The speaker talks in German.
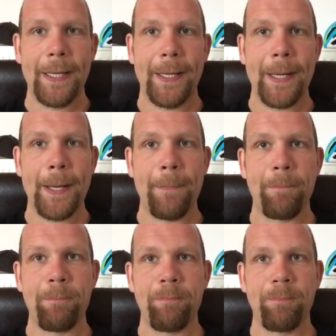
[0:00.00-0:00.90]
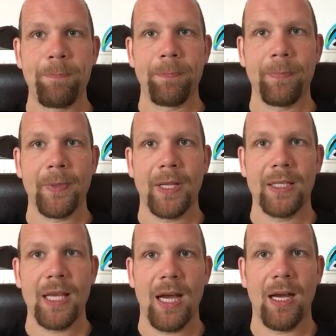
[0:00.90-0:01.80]
Ähm,
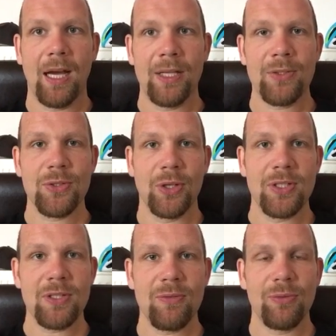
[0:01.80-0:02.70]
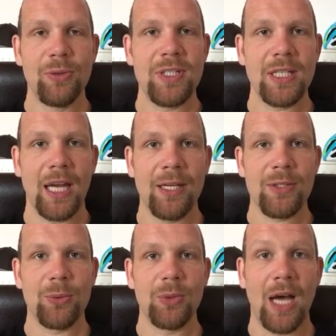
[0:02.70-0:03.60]
ja, also sonst fühlt sich
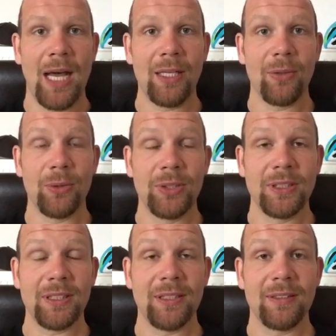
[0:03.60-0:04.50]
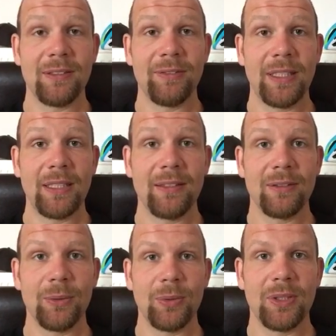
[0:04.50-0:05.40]
alles gut an und es ist wirklich
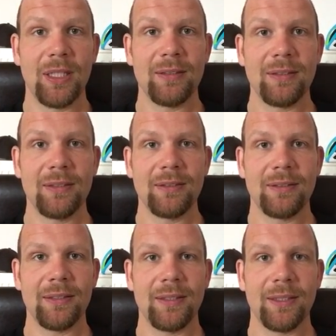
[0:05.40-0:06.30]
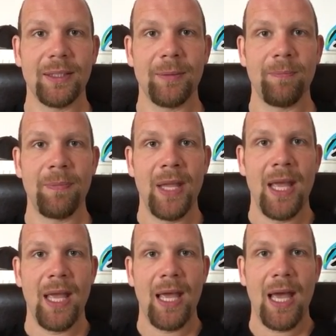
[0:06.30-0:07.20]
so, dass es ähm,
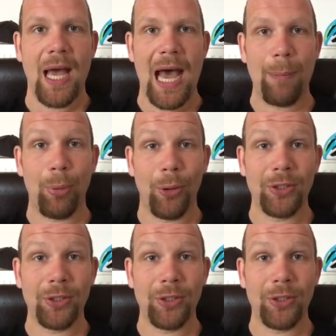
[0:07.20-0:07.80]
ab